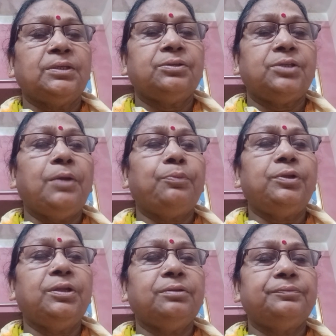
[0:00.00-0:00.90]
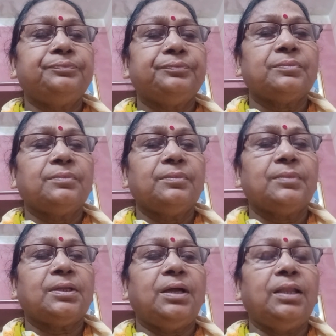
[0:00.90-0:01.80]
क्या बोले
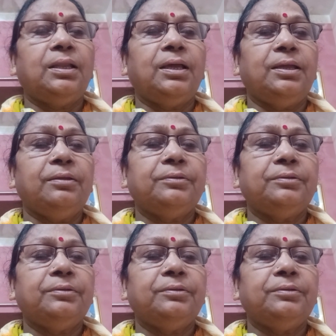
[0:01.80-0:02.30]
काला है